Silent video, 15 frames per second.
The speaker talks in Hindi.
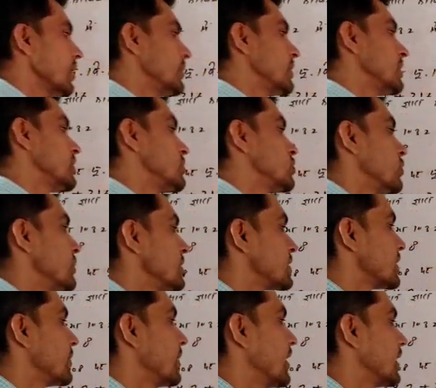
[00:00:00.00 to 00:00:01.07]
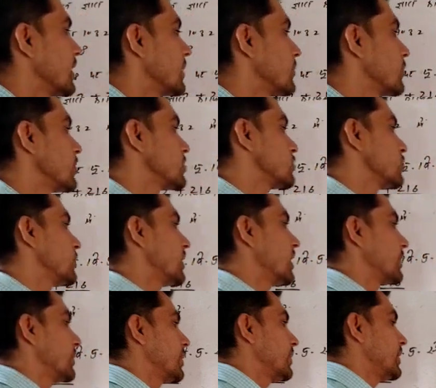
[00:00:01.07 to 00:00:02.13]
अब देखिए चौबीस का भाग आपको एक सौ
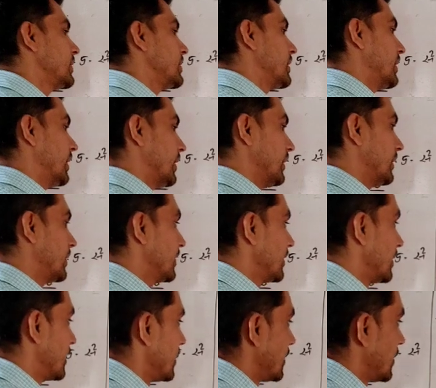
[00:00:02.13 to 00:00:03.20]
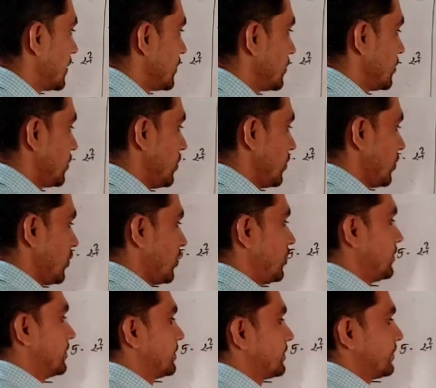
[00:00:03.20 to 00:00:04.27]
बानवे में देना है तो
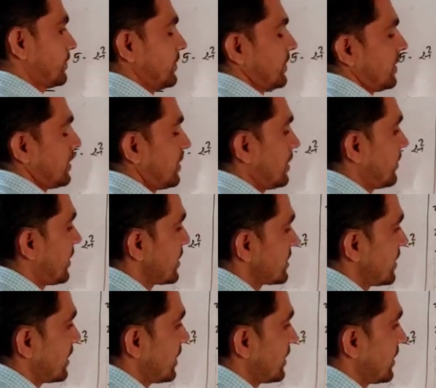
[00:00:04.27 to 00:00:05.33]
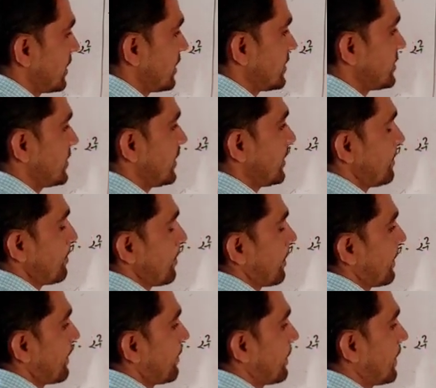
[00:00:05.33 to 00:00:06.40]
कितनी बार जाएगा देख लीजिए
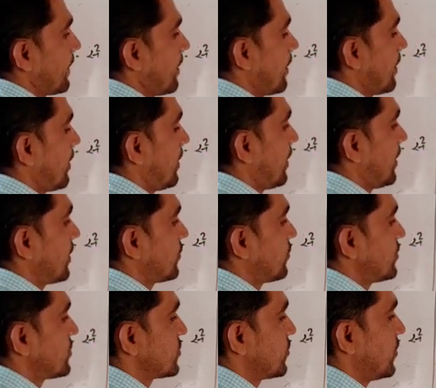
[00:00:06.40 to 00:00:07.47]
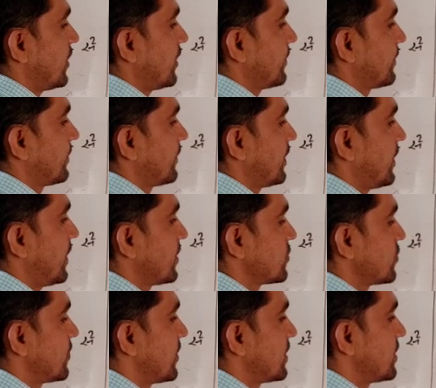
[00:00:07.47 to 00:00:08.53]
आठ दूनी सोलह
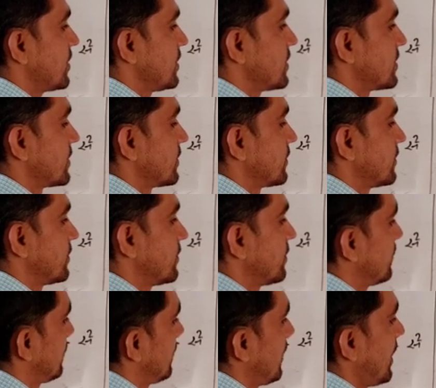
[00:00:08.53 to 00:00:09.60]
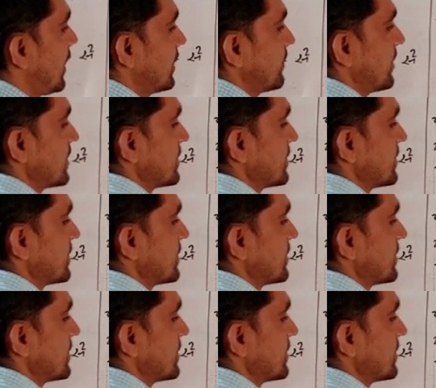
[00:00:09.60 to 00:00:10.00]
आठ सौ बत्तीस आठ